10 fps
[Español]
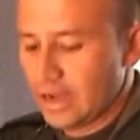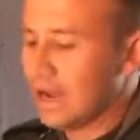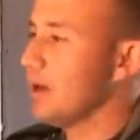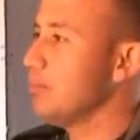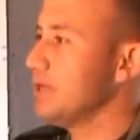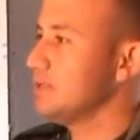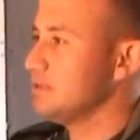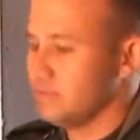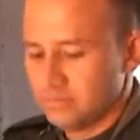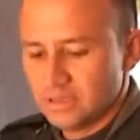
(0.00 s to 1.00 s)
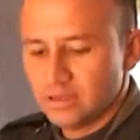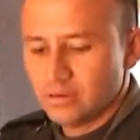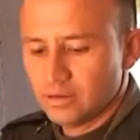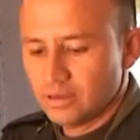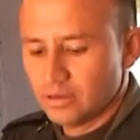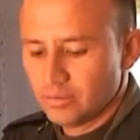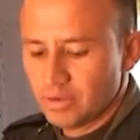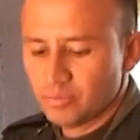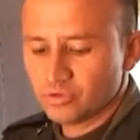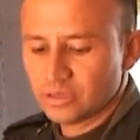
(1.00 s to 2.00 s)
alambres,
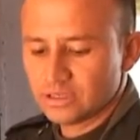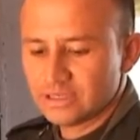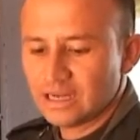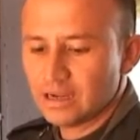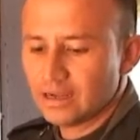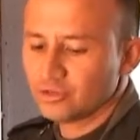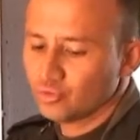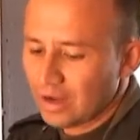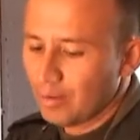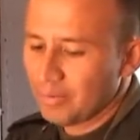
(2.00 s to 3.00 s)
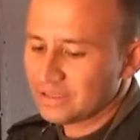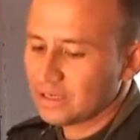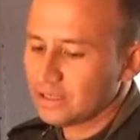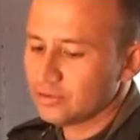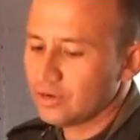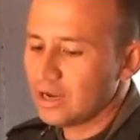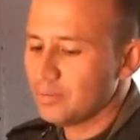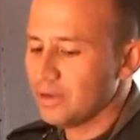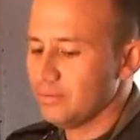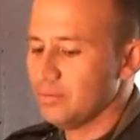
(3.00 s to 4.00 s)
vemos que este es, a pesar de ser un
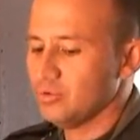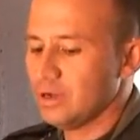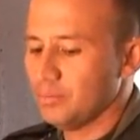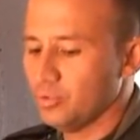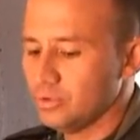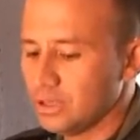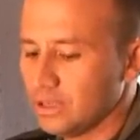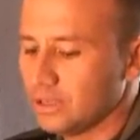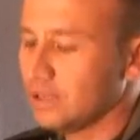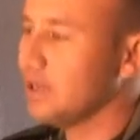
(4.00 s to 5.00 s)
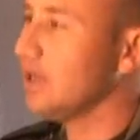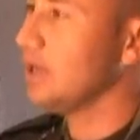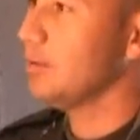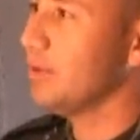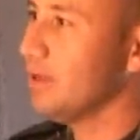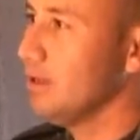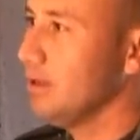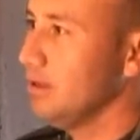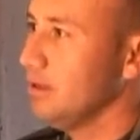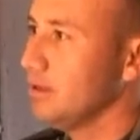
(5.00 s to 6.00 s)
alambre, vemos la punta que tiene el alambre,
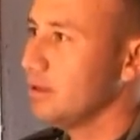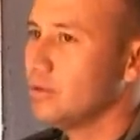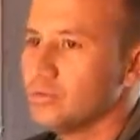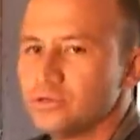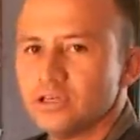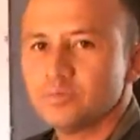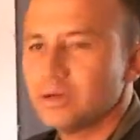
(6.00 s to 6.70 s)
inclusive es